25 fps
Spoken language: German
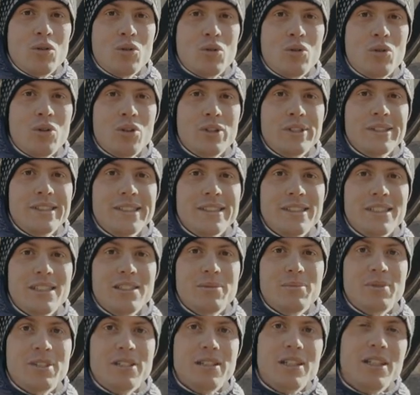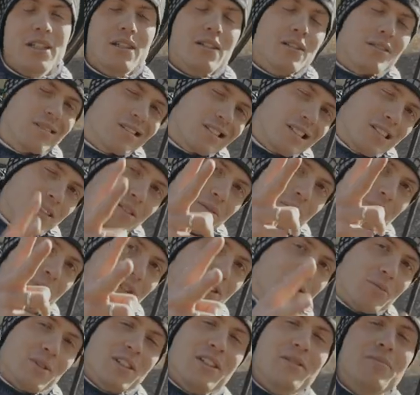Und in diesem Sinne,
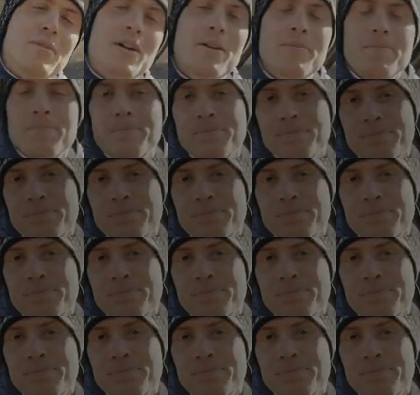bis zum nächsten Mal.